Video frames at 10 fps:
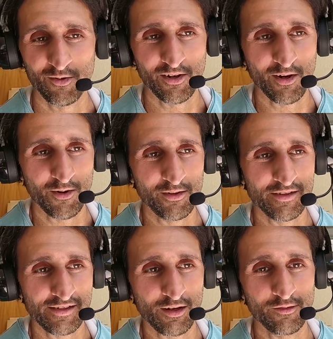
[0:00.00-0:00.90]
und
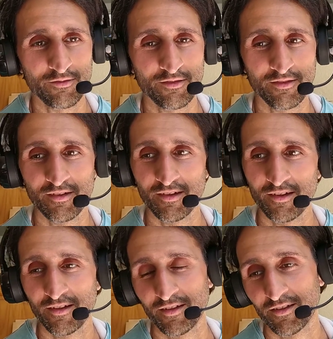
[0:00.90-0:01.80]
Rauchen, Saufen
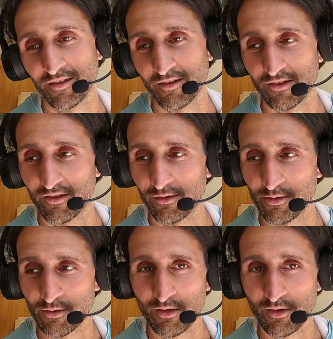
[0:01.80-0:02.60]
und